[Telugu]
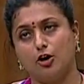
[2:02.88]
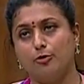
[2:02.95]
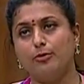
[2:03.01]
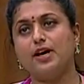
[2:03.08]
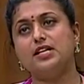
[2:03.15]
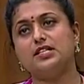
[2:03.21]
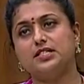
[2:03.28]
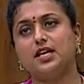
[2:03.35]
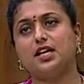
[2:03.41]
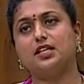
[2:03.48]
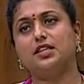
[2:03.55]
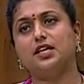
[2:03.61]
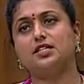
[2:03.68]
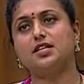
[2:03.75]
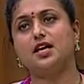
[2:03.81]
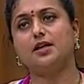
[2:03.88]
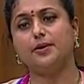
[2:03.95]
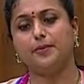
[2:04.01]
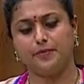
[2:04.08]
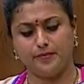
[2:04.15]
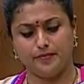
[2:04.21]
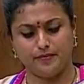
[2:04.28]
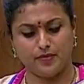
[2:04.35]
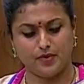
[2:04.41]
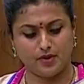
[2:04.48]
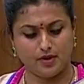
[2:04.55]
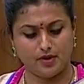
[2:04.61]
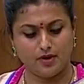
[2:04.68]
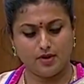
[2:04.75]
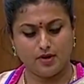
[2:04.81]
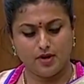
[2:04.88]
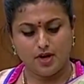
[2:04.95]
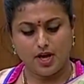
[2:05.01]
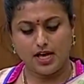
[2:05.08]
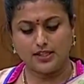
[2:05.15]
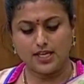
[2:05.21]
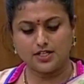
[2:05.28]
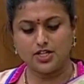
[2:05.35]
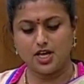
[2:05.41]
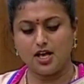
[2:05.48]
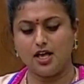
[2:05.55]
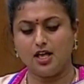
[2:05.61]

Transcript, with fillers: అవమానిస్తారు అధ్యక్ష అధ్యక్ష